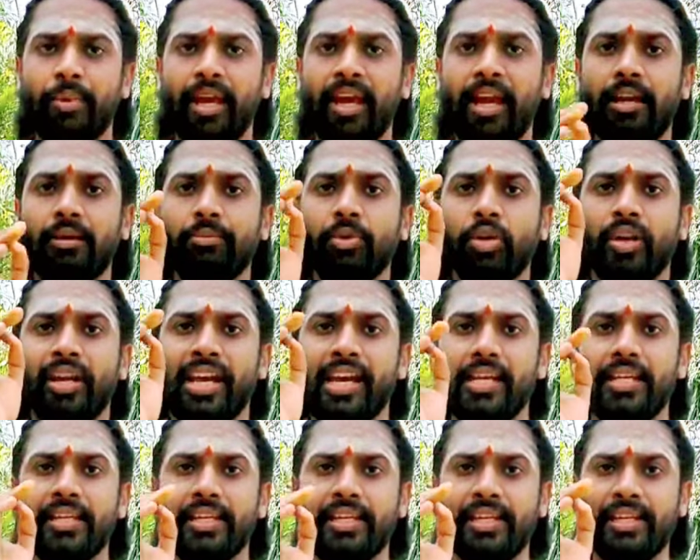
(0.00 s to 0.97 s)
மேலும் ஒரு
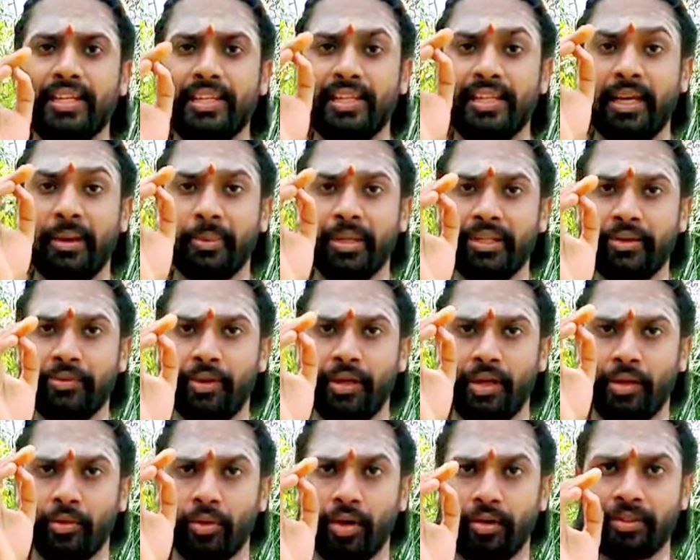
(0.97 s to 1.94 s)
இனிய
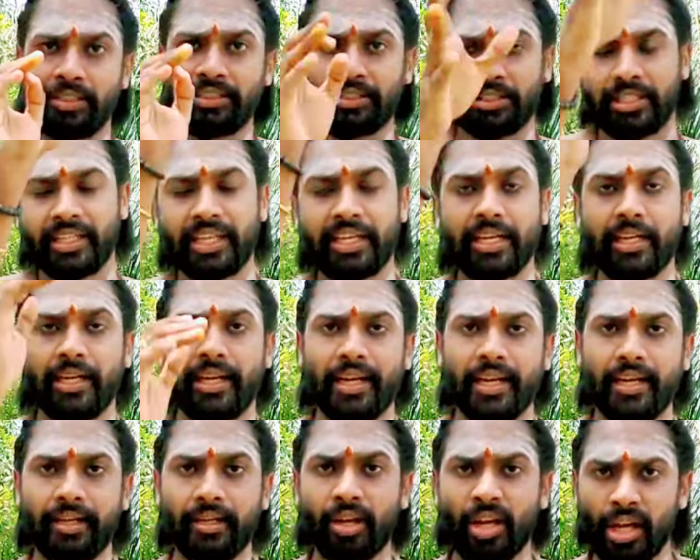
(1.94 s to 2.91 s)
பதிவுல உங்களை வந்து
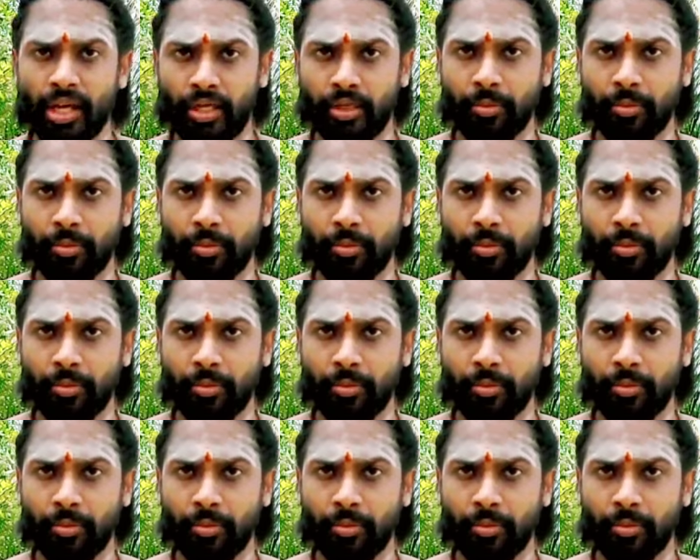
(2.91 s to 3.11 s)
சந்திக்கின்றேன்